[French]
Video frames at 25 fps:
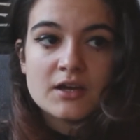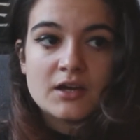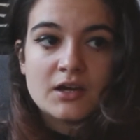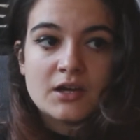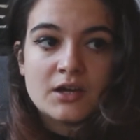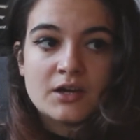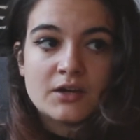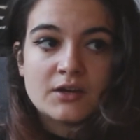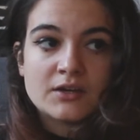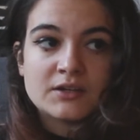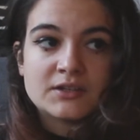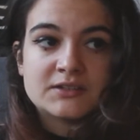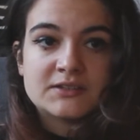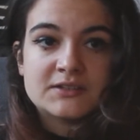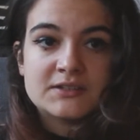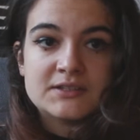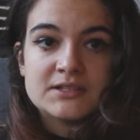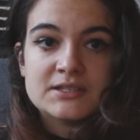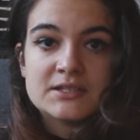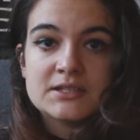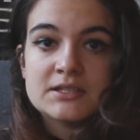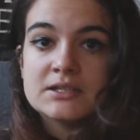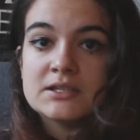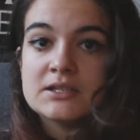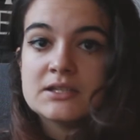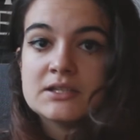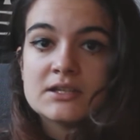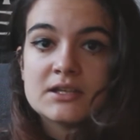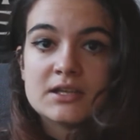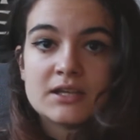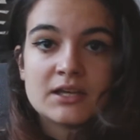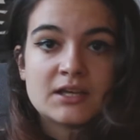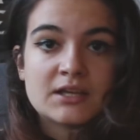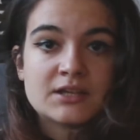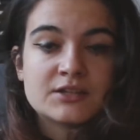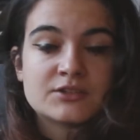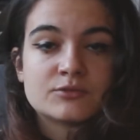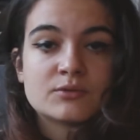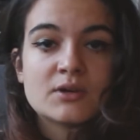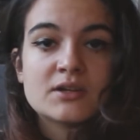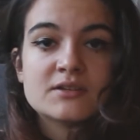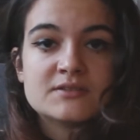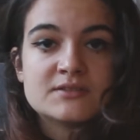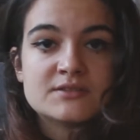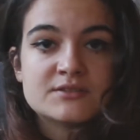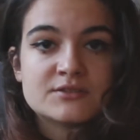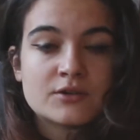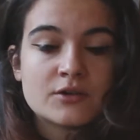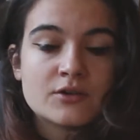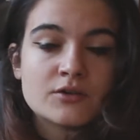euh, qui est
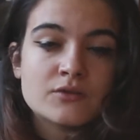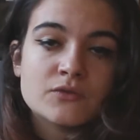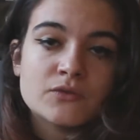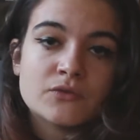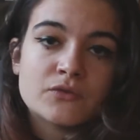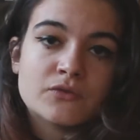soi-disant une